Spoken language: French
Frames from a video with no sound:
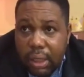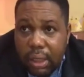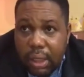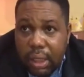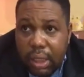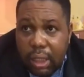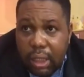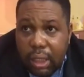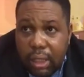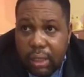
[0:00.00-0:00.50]

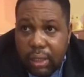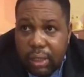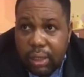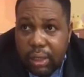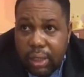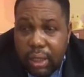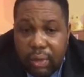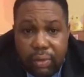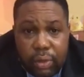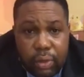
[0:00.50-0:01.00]
Euh, elle
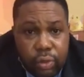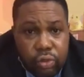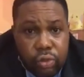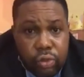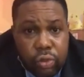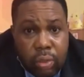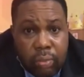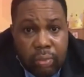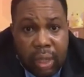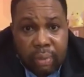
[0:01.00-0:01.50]
est venue
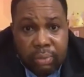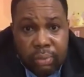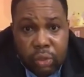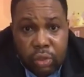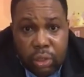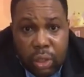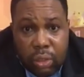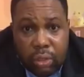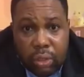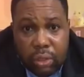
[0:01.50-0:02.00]
justement à
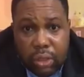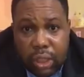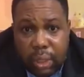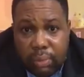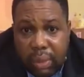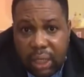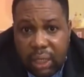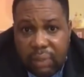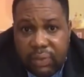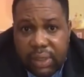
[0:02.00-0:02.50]
Dijon, donc j'ai
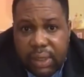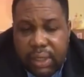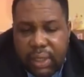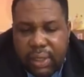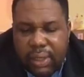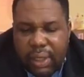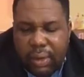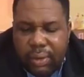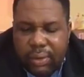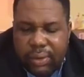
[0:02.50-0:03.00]
bénéficié de
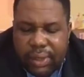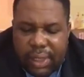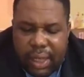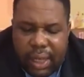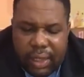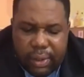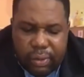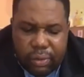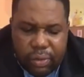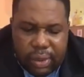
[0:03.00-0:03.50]
ses conseils
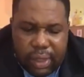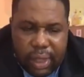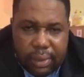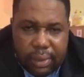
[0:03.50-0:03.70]
et tout ça.